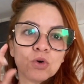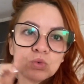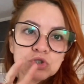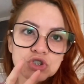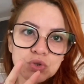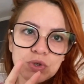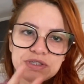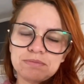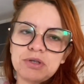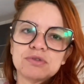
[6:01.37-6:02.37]
Os
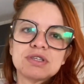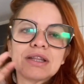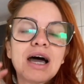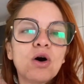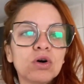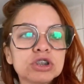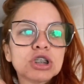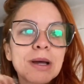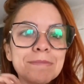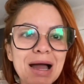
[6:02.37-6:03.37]
dois meus, é da
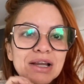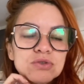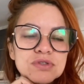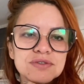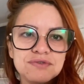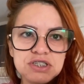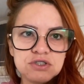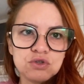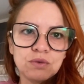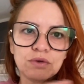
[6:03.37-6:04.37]
Ótica Mylons
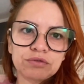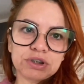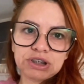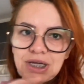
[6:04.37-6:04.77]
Visio Eu vou